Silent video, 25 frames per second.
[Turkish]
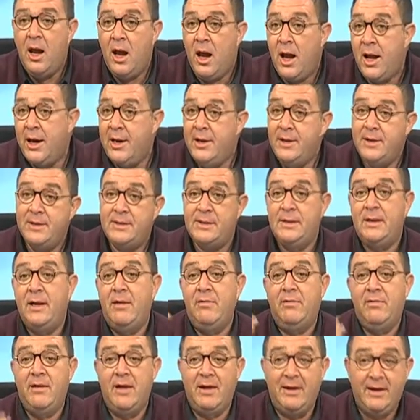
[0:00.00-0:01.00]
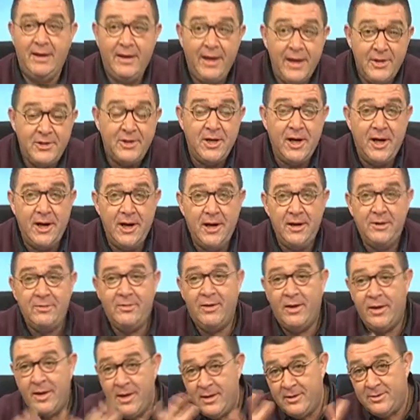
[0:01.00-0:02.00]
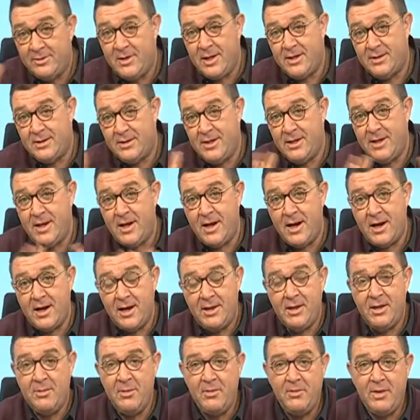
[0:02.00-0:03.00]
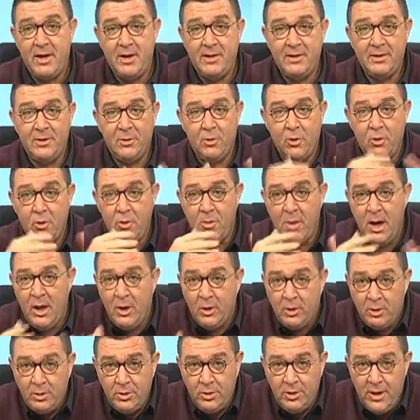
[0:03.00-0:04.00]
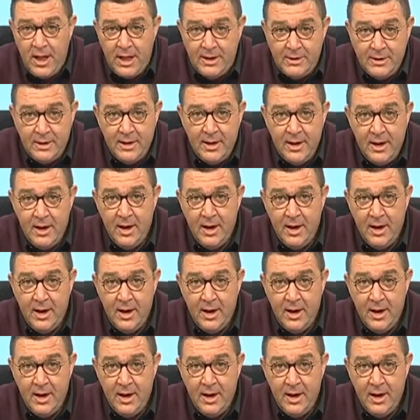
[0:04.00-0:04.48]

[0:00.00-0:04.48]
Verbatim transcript: Aynı sınavları geçerler falan. Eskiden akademi vardı kurmay olurlar.